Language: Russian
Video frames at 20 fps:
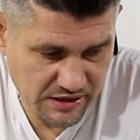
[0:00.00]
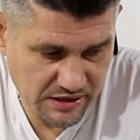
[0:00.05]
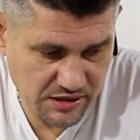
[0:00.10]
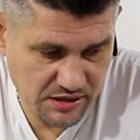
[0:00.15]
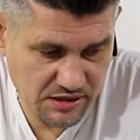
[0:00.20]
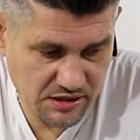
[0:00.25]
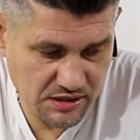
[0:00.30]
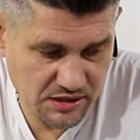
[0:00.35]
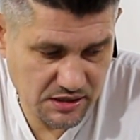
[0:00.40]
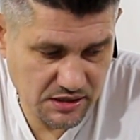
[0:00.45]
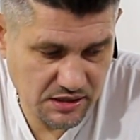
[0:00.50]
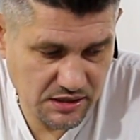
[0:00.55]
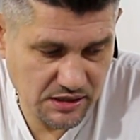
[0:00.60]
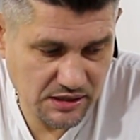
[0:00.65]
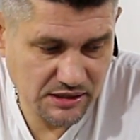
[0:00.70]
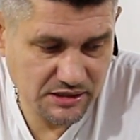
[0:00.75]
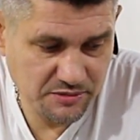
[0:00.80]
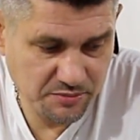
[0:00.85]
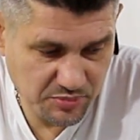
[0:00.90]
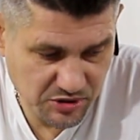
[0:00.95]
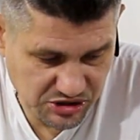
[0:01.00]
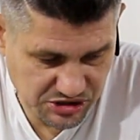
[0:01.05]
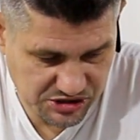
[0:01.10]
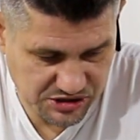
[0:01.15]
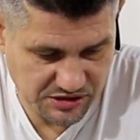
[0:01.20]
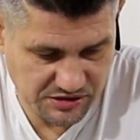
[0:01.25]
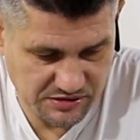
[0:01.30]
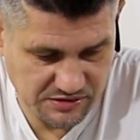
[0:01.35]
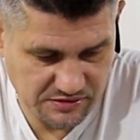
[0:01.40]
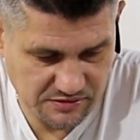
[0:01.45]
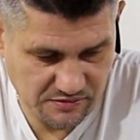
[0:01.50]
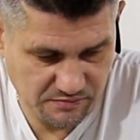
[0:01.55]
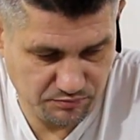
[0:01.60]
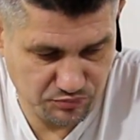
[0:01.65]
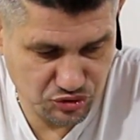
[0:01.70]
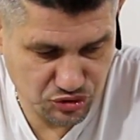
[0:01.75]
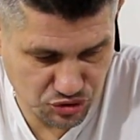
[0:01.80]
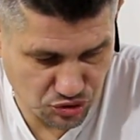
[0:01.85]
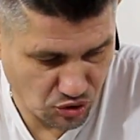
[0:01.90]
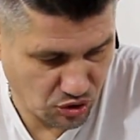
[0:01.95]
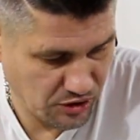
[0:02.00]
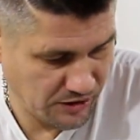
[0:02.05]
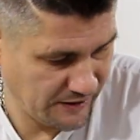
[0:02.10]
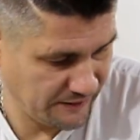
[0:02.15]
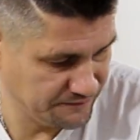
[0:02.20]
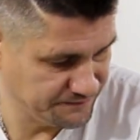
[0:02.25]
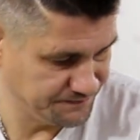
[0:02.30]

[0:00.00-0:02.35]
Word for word: э, отбить песок.